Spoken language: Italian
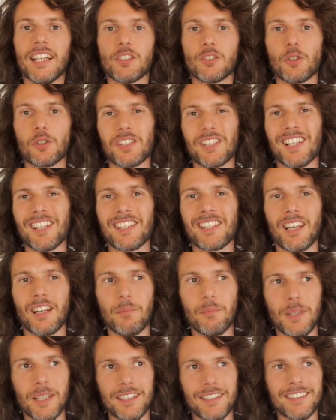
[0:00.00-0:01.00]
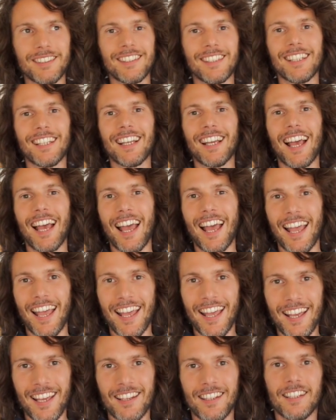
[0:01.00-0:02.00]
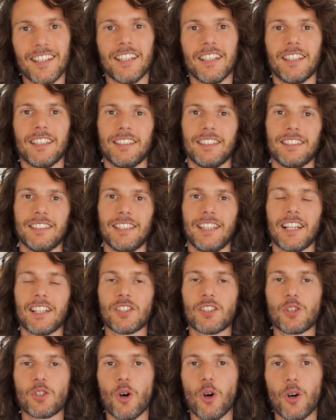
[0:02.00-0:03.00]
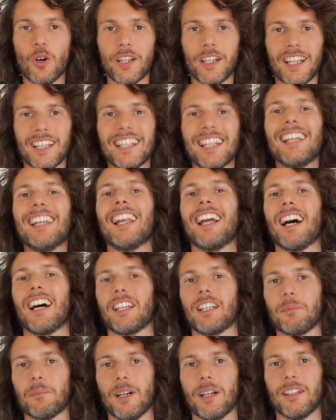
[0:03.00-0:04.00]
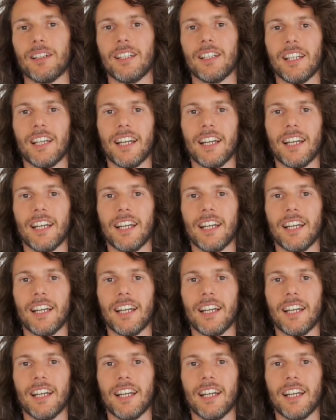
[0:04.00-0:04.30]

Sostanzialmente è eh, la storia dell'anima,